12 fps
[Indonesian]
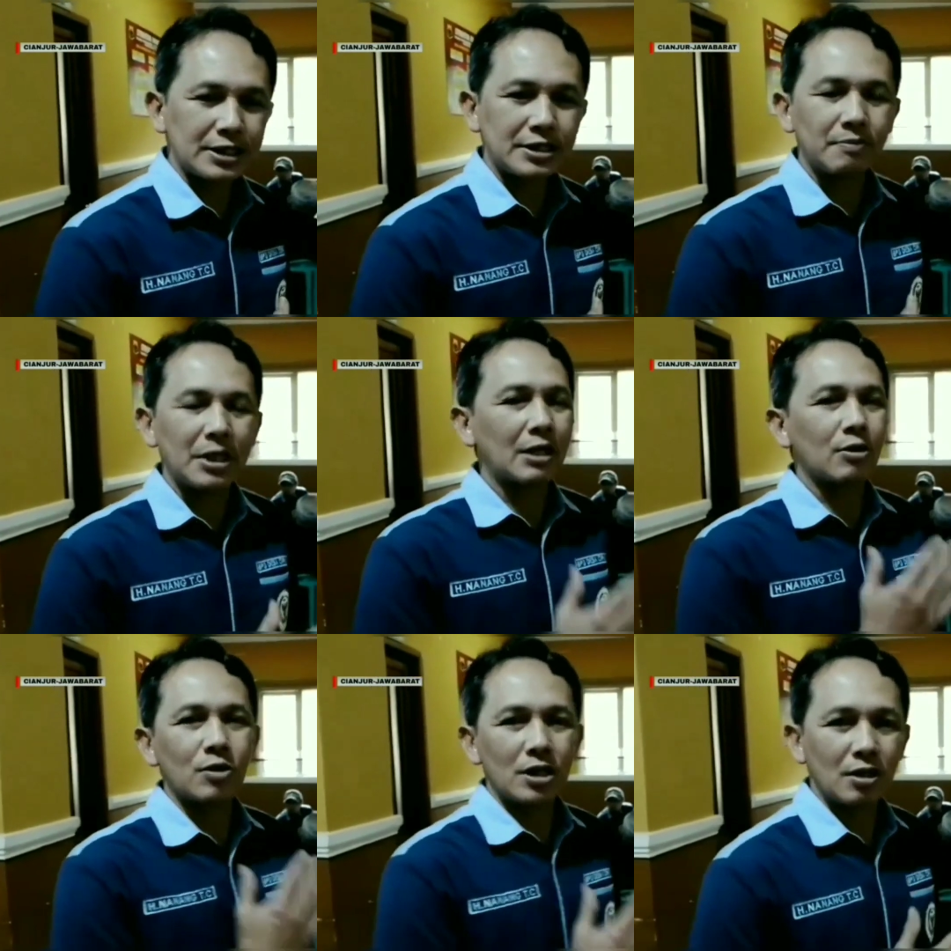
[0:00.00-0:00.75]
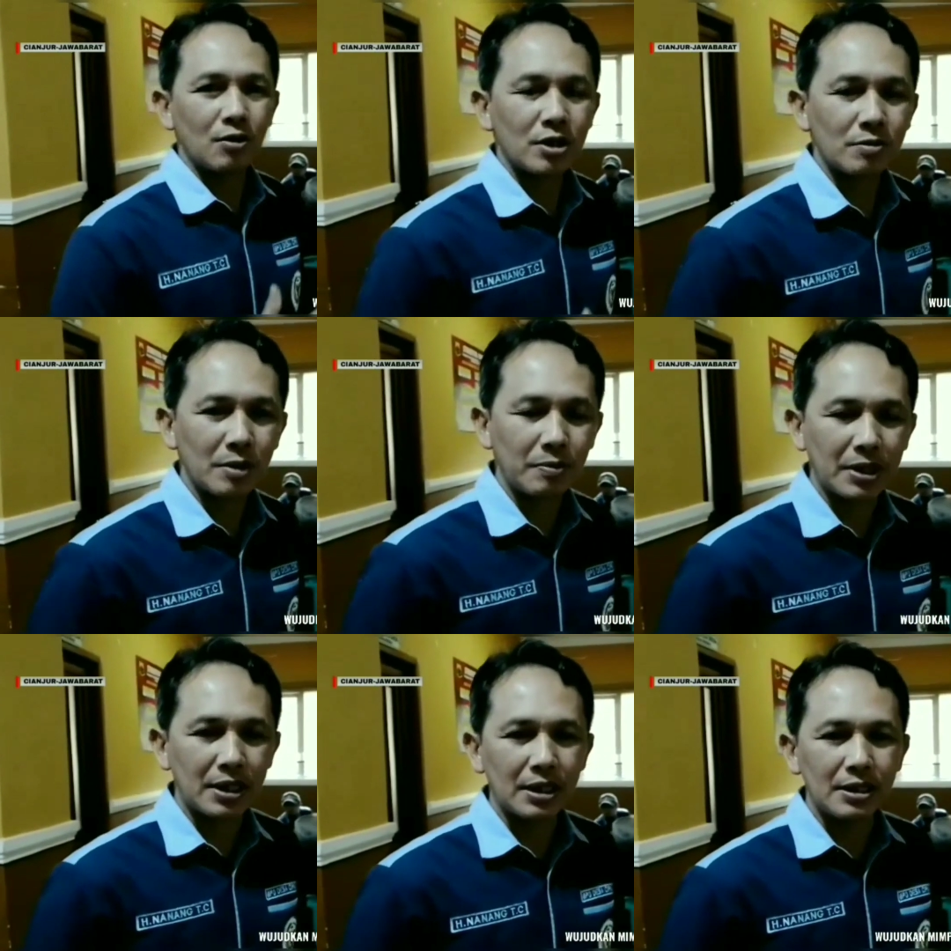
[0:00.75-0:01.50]
Sembilan orang anggota
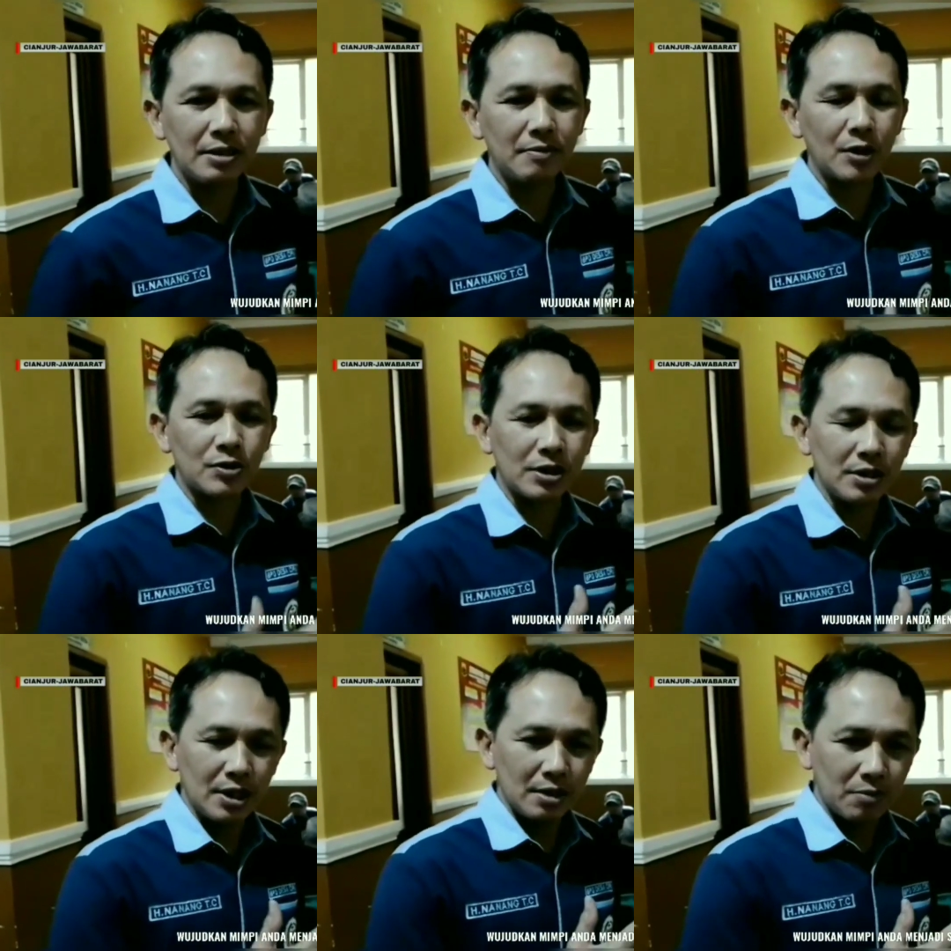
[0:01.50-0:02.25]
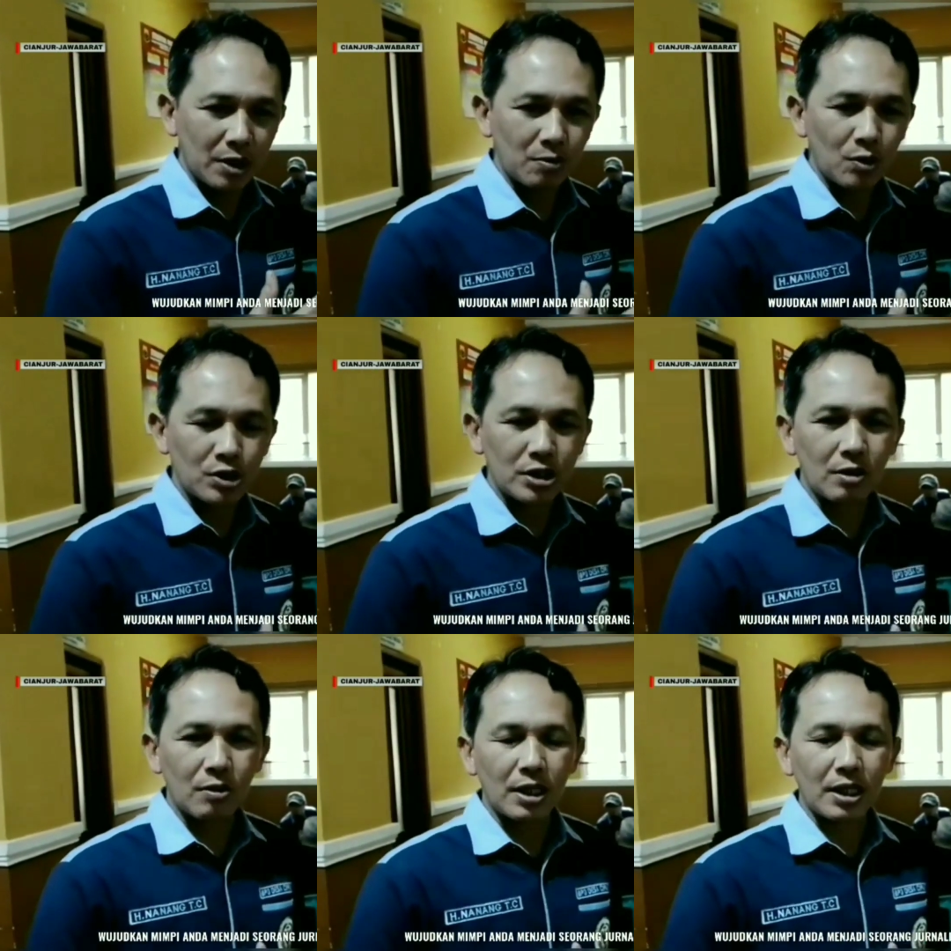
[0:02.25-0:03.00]
BPD ini barusan
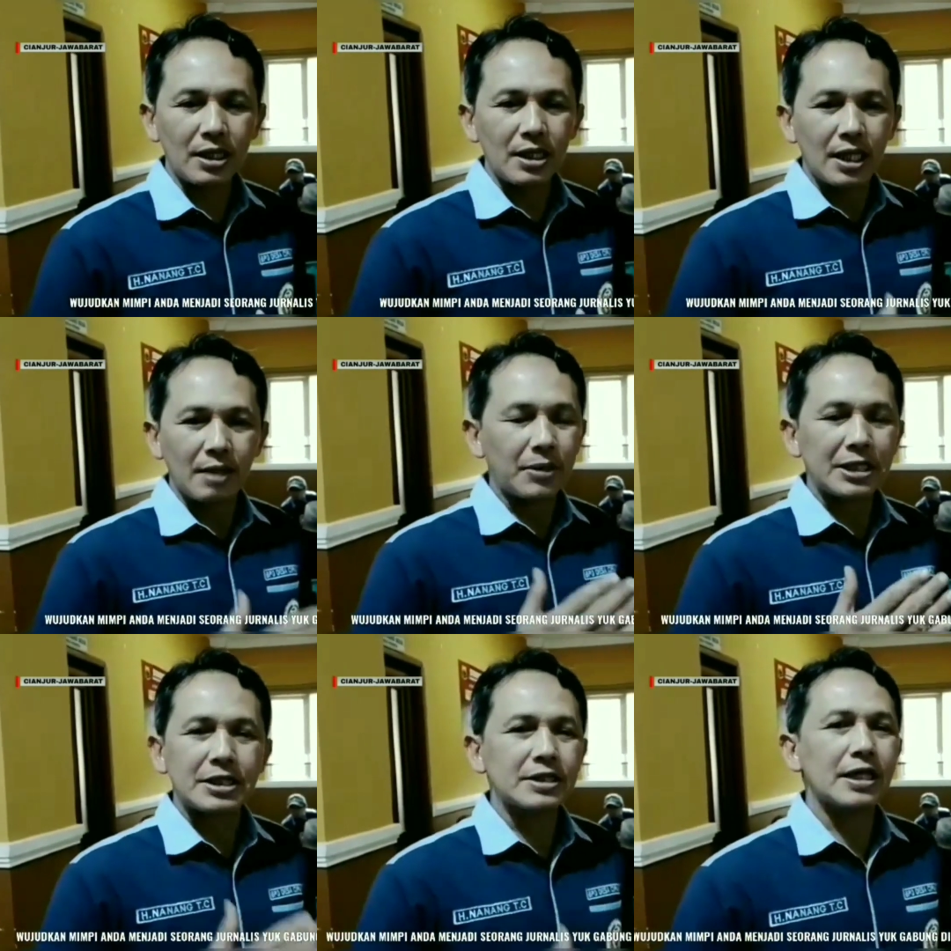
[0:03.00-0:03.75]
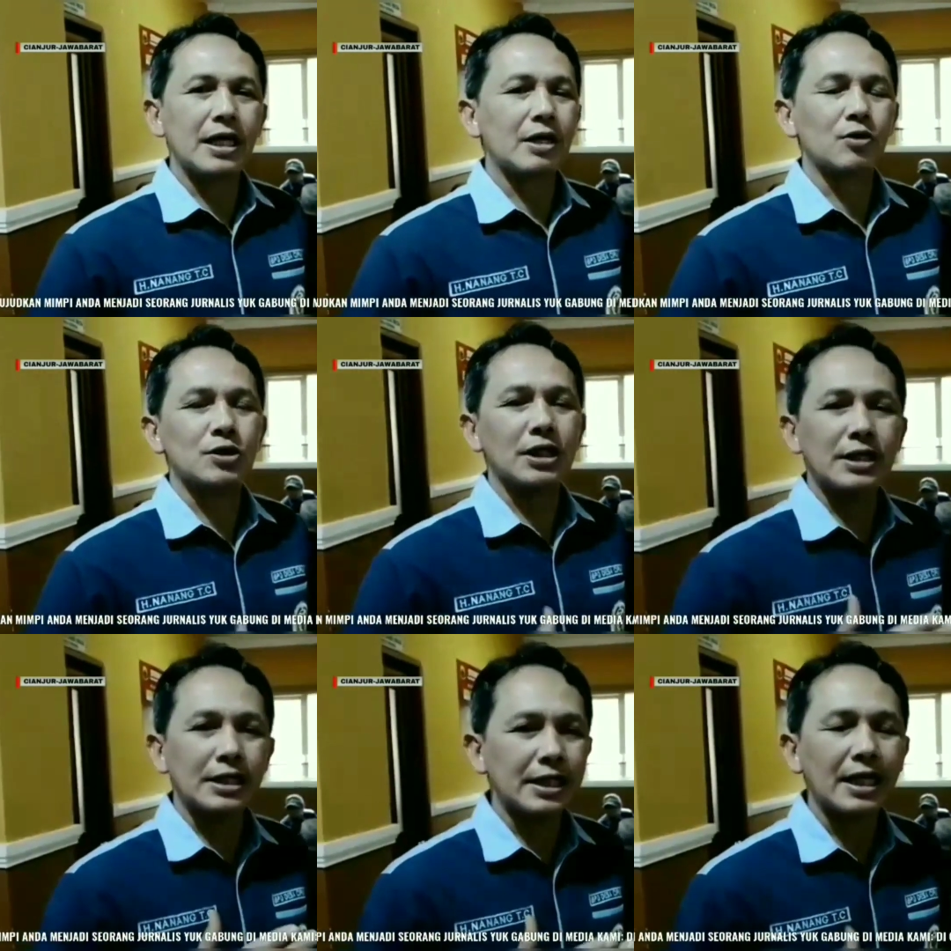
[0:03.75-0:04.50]
bermusyawarah apa saja yang harus
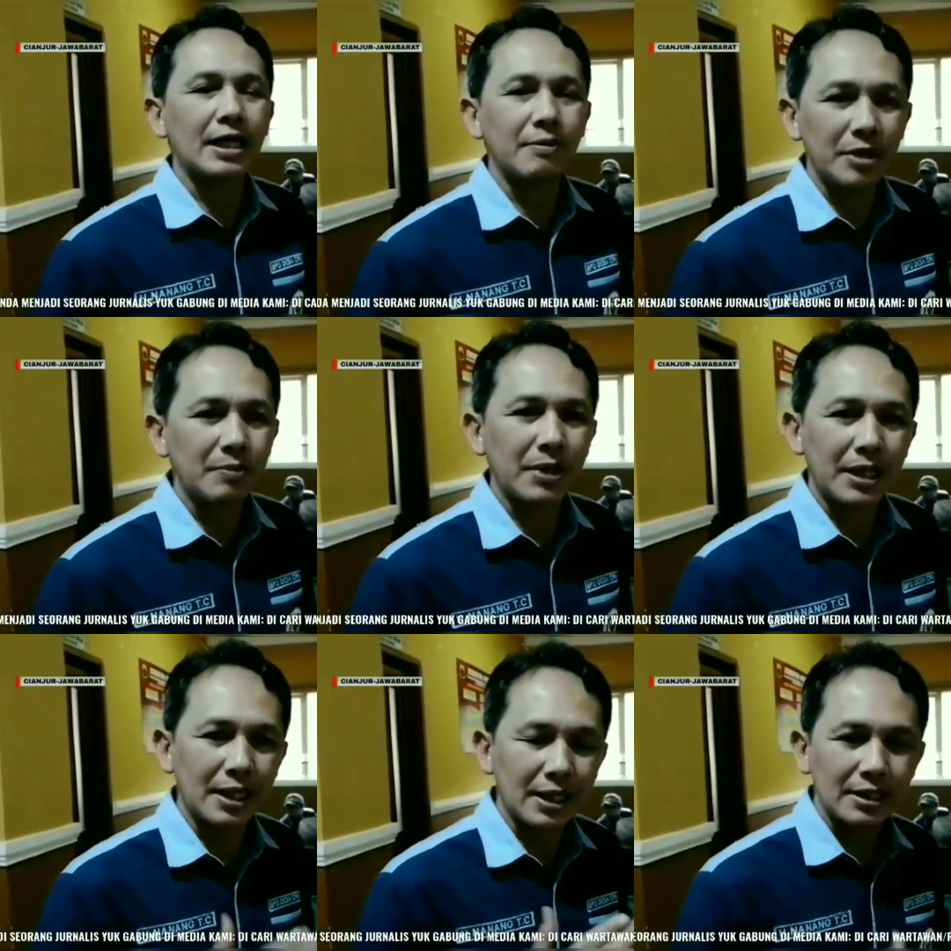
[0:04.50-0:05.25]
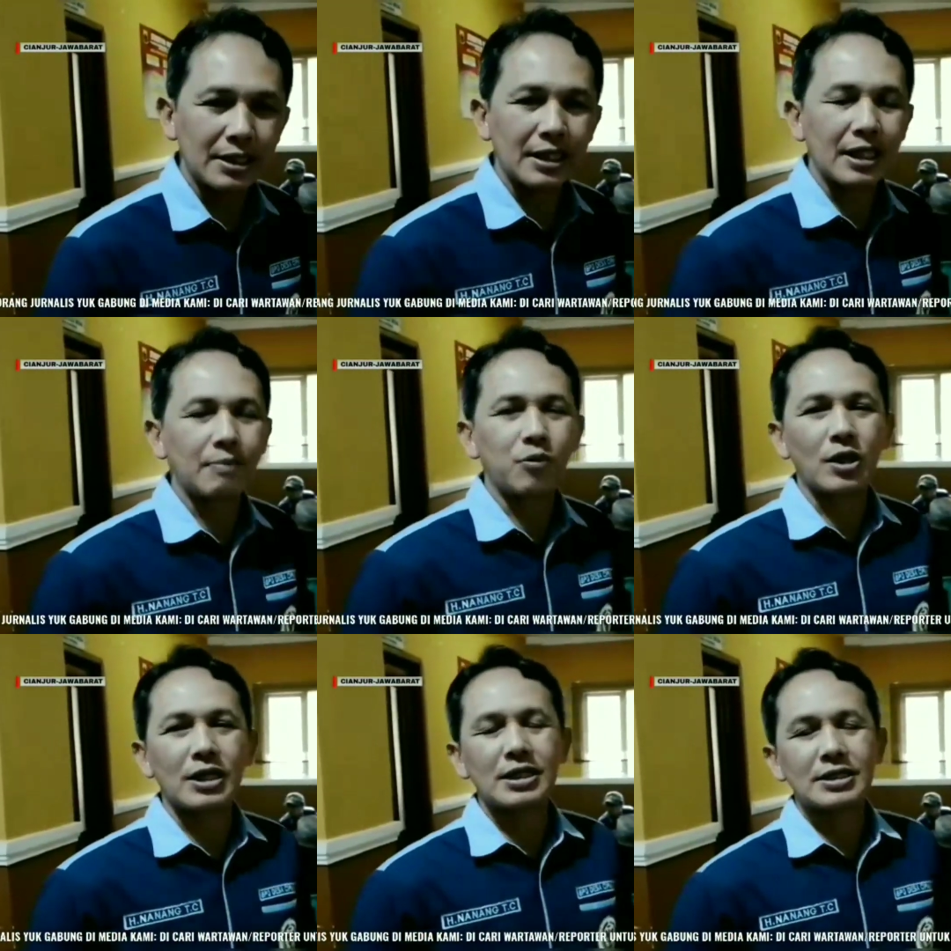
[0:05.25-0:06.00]
kita tanggapi perihal dengan
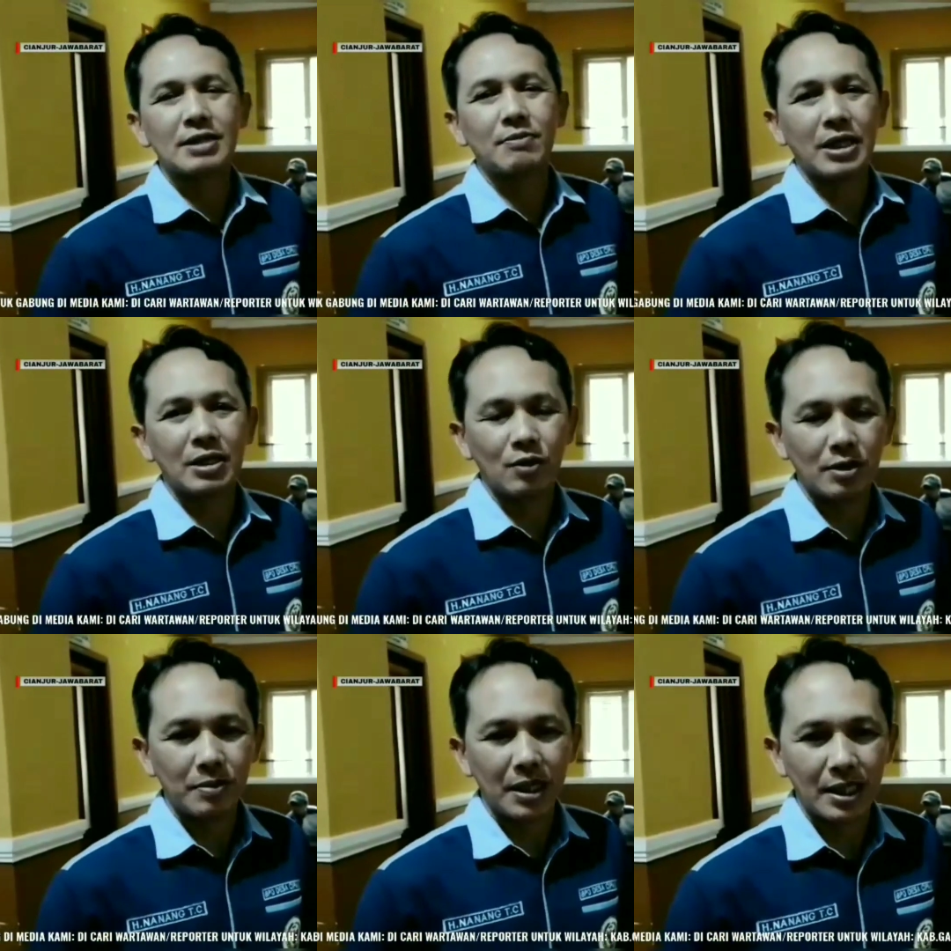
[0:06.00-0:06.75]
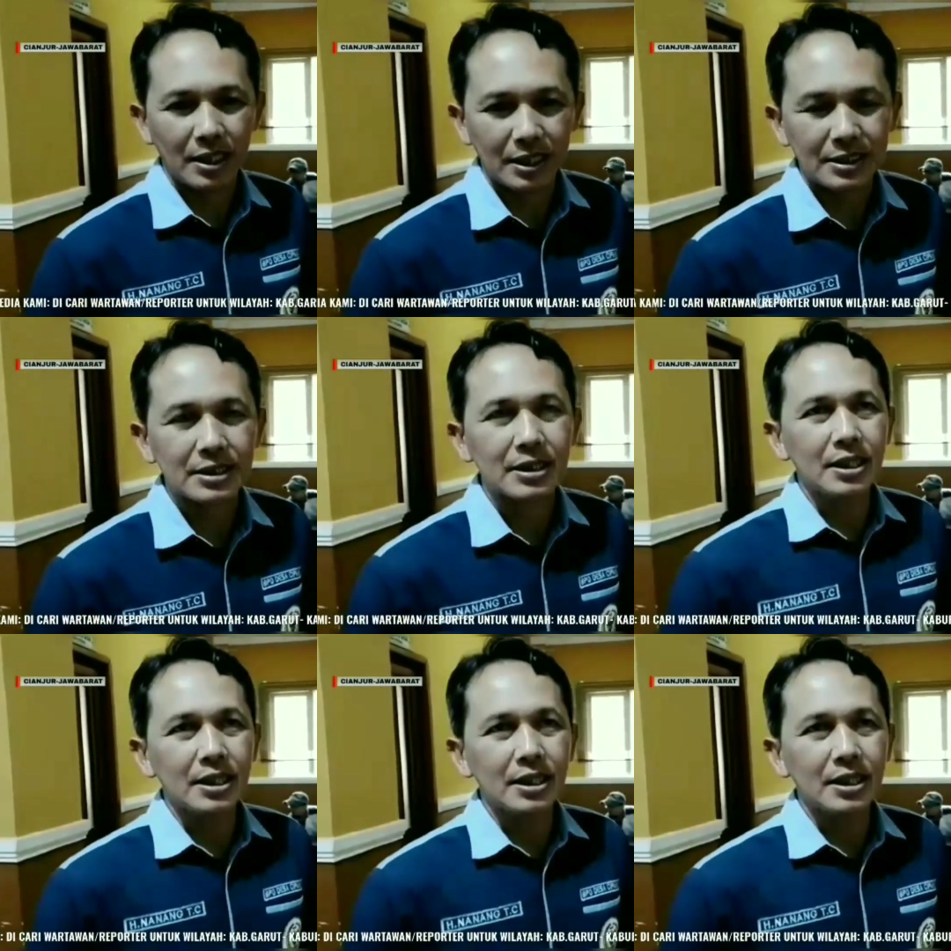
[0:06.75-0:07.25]
laporan yang disampaikan oleh Pak Kades